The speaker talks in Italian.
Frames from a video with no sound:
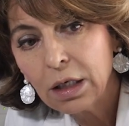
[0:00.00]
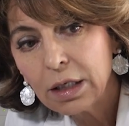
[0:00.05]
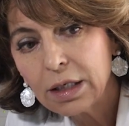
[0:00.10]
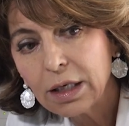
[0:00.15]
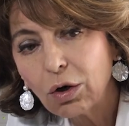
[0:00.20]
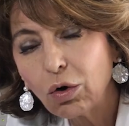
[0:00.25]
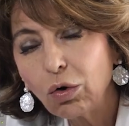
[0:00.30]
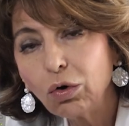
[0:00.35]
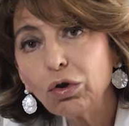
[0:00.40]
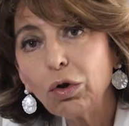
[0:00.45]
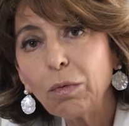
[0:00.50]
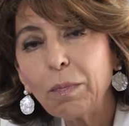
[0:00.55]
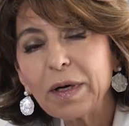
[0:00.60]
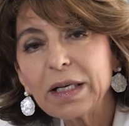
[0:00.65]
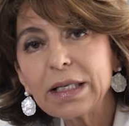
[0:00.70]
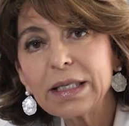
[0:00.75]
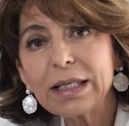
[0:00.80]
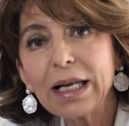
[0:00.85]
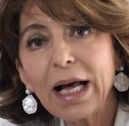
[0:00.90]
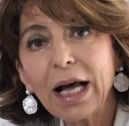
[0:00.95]
Secondo
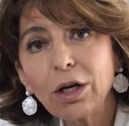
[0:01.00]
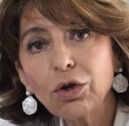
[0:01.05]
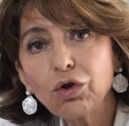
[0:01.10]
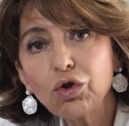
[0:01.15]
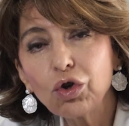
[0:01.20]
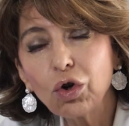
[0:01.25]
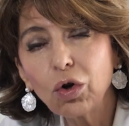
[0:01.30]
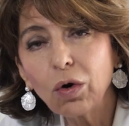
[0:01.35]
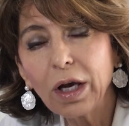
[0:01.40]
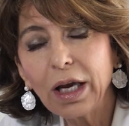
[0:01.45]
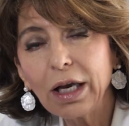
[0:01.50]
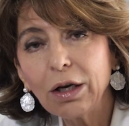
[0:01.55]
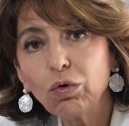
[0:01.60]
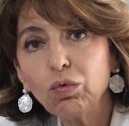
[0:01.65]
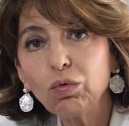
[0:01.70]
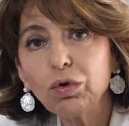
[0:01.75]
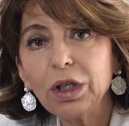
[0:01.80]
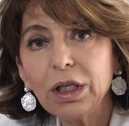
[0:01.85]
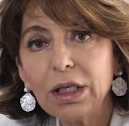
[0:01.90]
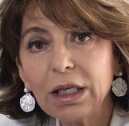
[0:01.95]
passaggio è
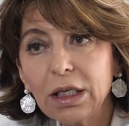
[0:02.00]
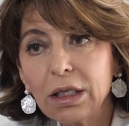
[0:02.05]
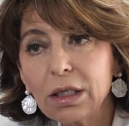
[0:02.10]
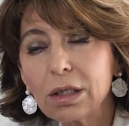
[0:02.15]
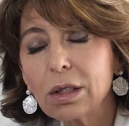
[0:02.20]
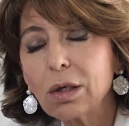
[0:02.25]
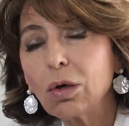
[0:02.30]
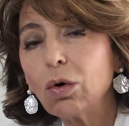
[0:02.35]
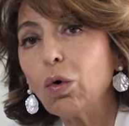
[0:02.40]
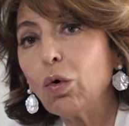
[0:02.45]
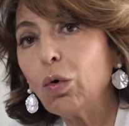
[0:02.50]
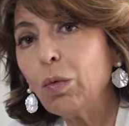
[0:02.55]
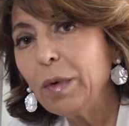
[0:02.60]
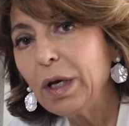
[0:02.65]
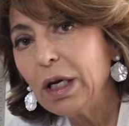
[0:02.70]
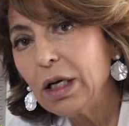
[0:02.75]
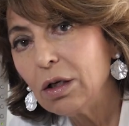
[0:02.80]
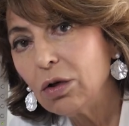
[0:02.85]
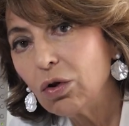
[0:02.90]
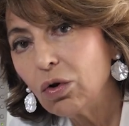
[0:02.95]
l'utilizzo o
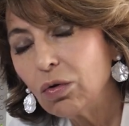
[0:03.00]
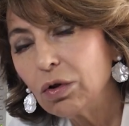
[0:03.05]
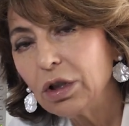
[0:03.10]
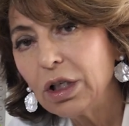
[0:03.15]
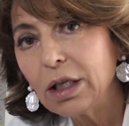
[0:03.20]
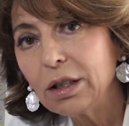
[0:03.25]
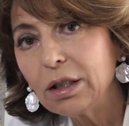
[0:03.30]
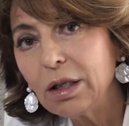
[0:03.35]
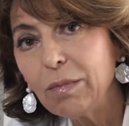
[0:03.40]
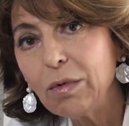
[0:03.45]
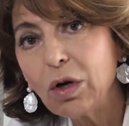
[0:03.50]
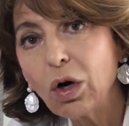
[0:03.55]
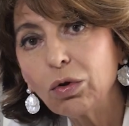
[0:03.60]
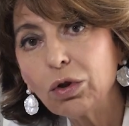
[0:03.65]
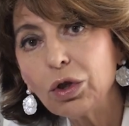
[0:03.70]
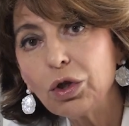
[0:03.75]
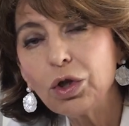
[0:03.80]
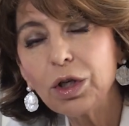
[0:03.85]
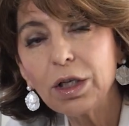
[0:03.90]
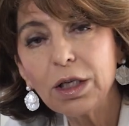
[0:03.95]
meno di
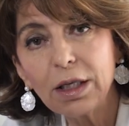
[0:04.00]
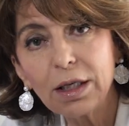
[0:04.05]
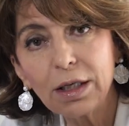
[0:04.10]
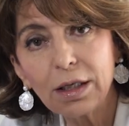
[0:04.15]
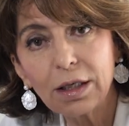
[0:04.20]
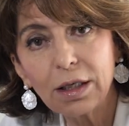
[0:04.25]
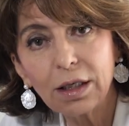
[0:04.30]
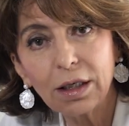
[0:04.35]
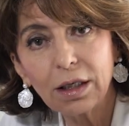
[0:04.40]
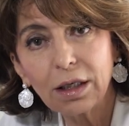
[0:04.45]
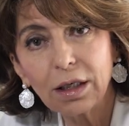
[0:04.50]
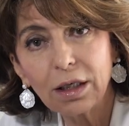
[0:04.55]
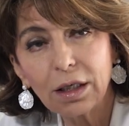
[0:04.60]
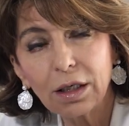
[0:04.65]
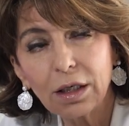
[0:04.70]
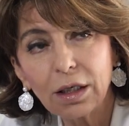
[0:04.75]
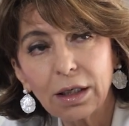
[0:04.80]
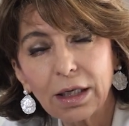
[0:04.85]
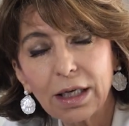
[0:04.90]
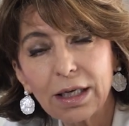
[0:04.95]
antibiotici
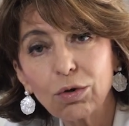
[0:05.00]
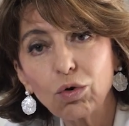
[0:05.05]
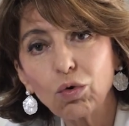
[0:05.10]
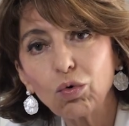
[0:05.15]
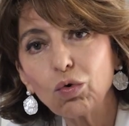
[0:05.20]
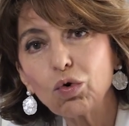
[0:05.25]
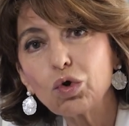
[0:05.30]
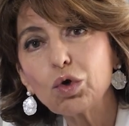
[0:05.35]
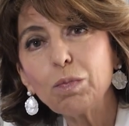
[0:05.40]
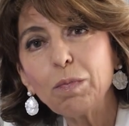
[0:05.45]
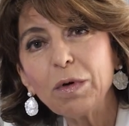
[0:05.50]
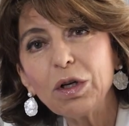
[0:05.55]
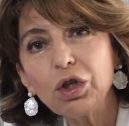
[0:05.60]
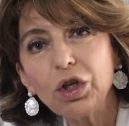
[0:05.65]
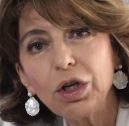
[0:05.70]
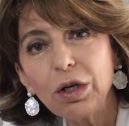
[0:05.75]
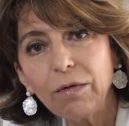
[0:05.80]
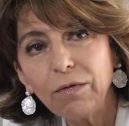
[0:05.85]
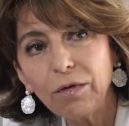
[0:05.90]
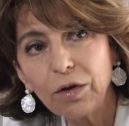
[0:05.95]
eh, che sono
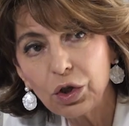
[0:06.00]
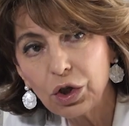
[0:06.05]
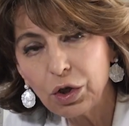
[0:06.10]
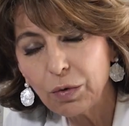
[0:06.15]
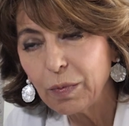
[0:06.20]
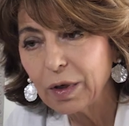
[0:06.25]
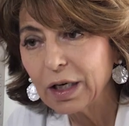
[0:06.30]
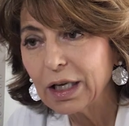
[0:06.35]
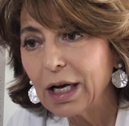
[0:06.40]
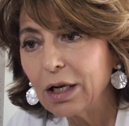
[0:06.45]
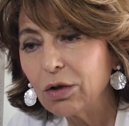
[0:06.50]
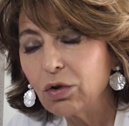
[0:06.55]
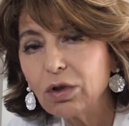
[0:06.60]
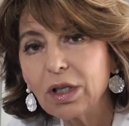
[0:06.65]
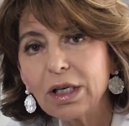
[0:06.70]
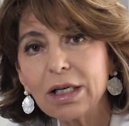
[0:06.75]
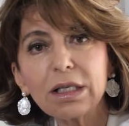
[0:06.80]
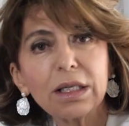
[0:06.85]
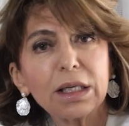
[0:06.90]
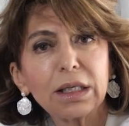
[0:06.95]
specifici perché hanno
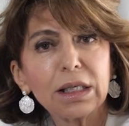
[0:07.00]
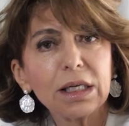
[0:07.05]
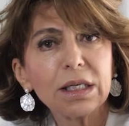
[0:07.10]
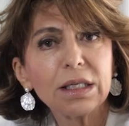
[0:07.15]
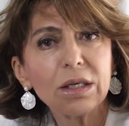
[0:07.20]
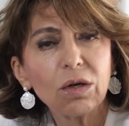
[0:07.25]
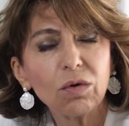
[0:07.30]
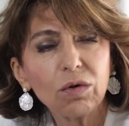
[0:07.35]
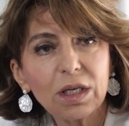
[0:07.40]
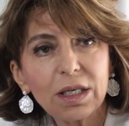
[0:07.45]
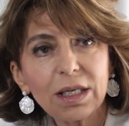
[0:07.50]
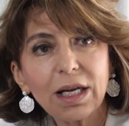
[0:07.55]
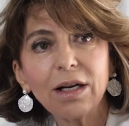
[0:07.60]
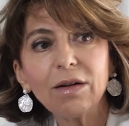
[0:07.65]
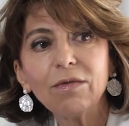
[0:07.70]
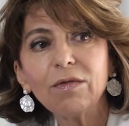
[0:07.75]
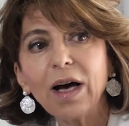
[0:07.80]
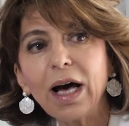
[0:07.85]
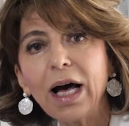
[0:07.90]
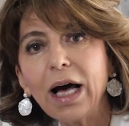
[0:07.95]
delle secrezioni
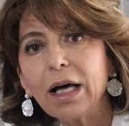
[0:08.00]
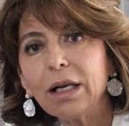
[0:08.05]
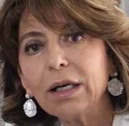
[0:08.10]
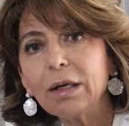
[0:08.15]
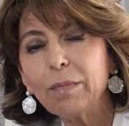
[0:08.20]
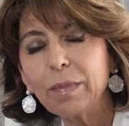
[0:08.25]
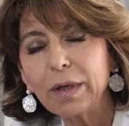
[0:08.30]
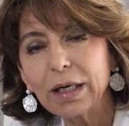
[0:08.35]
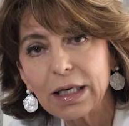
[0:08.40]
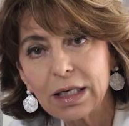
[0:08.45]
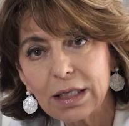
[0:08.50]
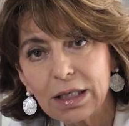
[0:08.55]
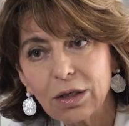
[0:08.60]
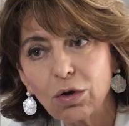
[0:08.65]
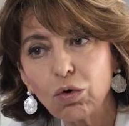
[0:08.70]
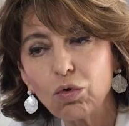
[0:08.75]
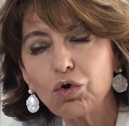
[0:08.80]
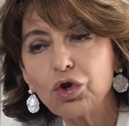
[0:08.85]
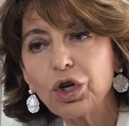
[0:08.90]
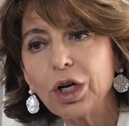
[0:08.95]
salivari, perché
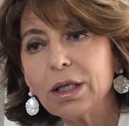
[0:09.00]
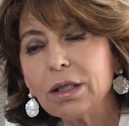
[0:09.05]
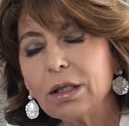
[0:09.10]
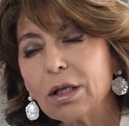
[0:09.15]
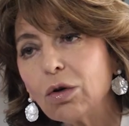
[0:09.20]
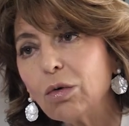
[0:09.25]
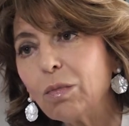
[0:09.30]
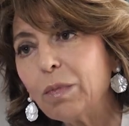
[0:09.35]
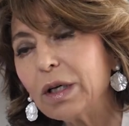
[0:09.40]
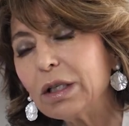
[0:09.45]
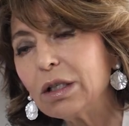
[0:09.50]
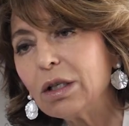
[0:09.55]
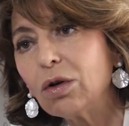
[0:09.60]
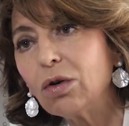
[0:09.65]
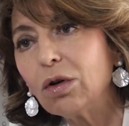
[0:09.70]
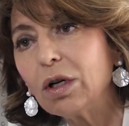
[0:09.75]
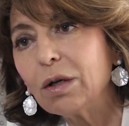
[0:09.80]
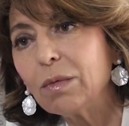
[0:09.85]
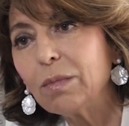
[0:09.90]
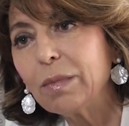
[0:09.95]
si concentrano
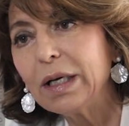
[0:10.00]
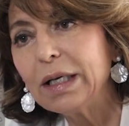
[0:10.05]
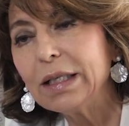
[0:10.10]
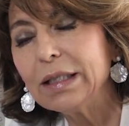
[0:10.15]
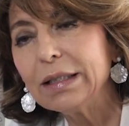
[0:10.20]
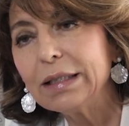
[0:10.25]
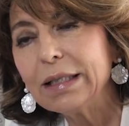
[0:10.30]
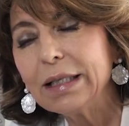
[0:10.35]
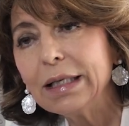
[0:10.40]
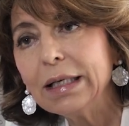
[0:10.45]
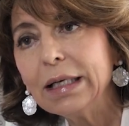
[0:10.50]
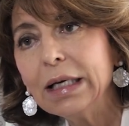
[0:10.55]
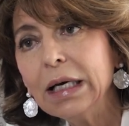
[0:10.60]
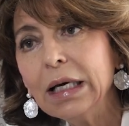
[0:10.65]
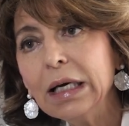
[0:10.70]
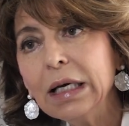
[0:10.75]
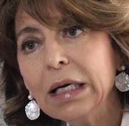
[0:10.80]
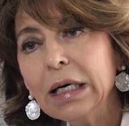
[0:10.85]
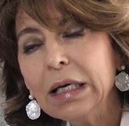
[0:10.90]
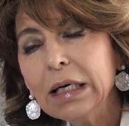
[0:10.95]

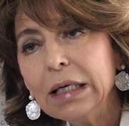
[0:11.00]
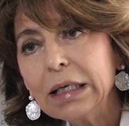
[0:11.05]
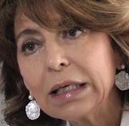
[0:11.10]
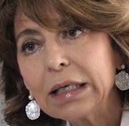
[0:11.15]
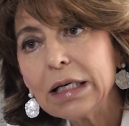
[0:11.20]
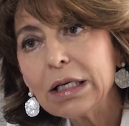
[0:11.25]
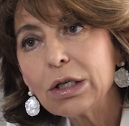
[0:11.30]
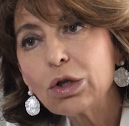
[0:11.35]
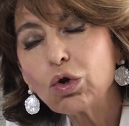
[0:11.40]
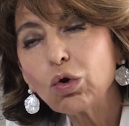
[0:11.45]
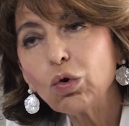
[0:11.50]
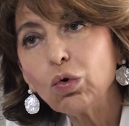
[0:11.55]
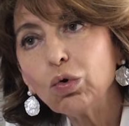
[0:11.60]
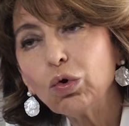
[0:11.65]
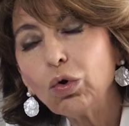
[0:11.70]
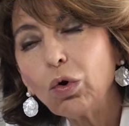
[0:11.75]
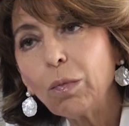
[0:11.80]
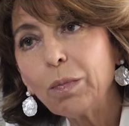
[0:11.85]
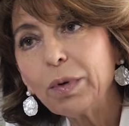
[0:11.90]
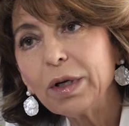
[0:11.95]
particolarmente che
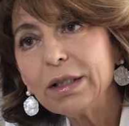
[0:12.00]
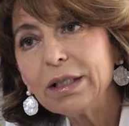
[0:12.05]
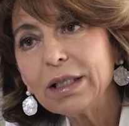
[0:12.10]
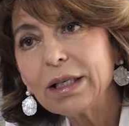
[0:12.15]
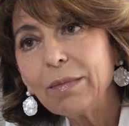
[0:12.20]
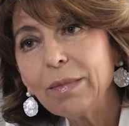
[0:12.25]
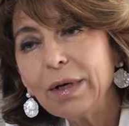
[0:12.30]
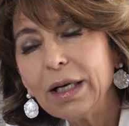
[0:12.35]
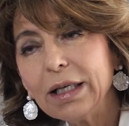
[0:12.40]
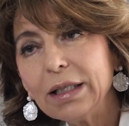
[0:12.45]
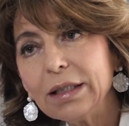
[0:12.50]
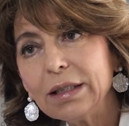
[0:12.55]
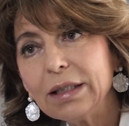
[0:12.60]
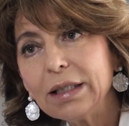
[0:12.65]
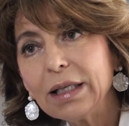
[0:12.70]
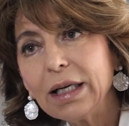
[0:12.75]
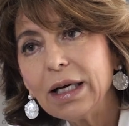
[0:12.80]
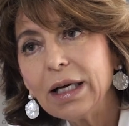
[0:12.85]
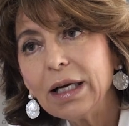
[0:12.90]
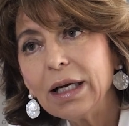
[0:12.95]
sono
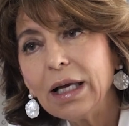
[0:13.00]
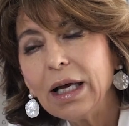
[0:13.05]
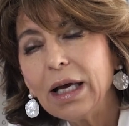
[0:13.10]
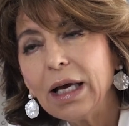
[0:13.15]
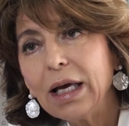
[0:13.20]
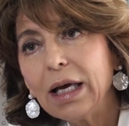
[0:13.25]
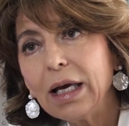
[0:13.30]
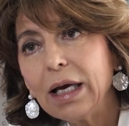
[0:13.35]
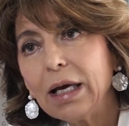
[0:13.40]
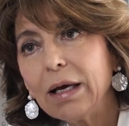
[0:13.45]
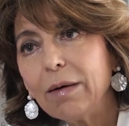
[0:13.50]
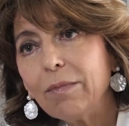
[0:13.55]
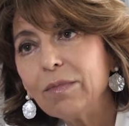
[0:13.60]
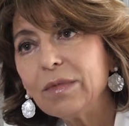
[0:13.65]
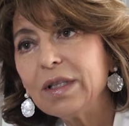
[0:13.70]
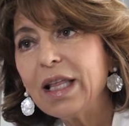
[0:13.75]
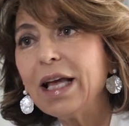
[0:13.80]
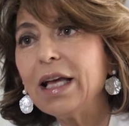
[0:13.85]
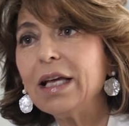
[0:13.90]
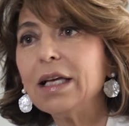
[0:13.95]
praticamente eh,
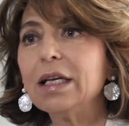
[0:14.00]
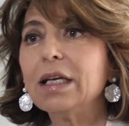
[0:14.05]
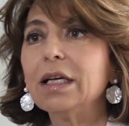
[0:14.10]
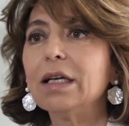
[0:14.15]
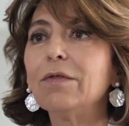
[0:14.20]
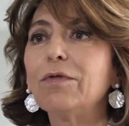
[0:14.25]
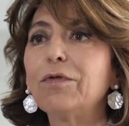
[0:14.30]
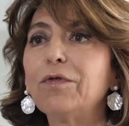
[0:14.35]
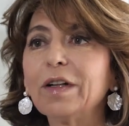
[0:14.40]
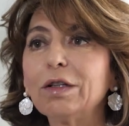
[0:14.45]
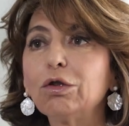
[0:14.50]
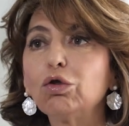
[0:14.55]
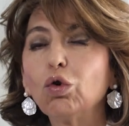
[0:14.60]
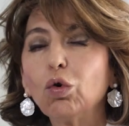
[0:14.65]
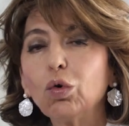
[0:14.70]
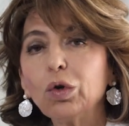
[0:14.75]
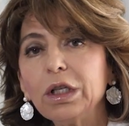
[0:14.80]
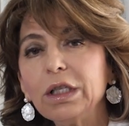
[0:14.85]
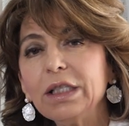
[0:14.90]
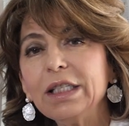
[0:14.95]
dei
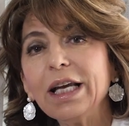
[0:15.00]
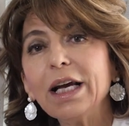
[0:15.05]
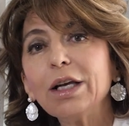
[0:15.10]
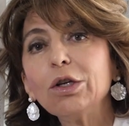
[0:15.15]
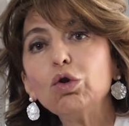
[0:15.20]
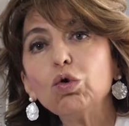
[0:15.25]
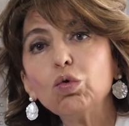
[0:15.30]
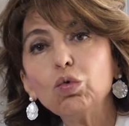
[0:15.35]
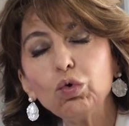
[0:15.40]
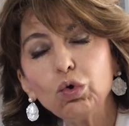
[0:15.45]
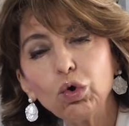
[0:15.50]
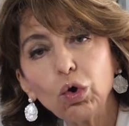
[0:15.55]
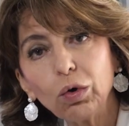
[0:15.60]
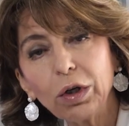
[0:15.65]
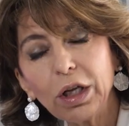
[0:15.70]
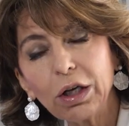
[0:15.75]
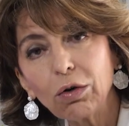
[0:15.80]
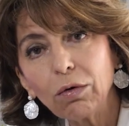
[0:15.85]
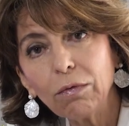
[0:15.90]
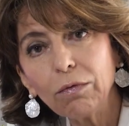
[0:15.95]
fattori di
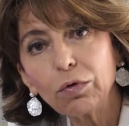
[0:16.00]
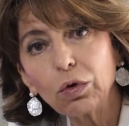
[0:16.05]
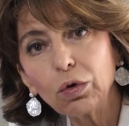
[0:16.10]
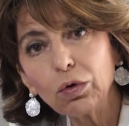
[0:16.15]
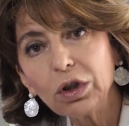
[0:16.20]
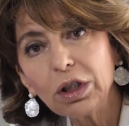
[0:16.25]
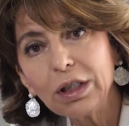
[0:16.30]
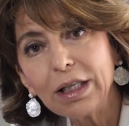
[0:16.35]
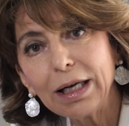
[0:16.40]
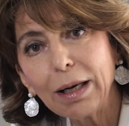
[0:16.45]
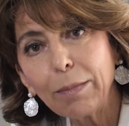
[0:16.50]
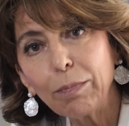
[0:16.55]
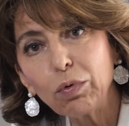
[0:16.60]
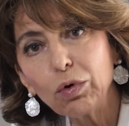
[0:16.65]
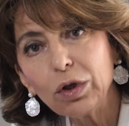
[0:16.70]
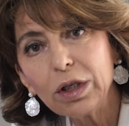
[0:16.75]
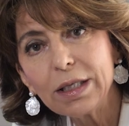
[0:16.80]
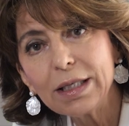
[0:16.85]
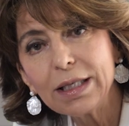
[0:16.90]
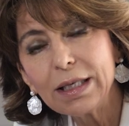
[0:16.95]
aiuto nei confronti della
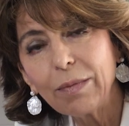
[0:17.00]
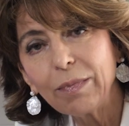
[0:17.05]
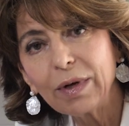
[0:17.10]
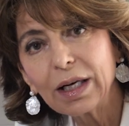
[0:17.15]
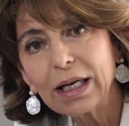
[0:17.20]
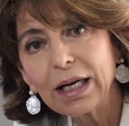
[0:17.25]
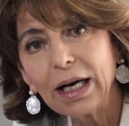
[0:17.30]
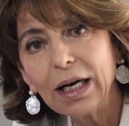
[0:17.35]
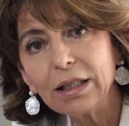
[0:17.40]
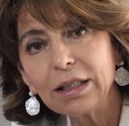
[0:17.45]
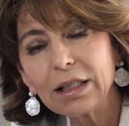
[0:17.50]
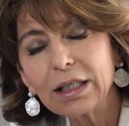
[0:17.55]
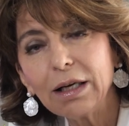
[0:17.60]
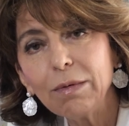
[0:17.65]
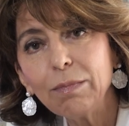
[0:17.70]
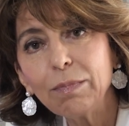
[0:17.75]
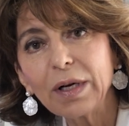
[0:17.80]
pulizia meccanica.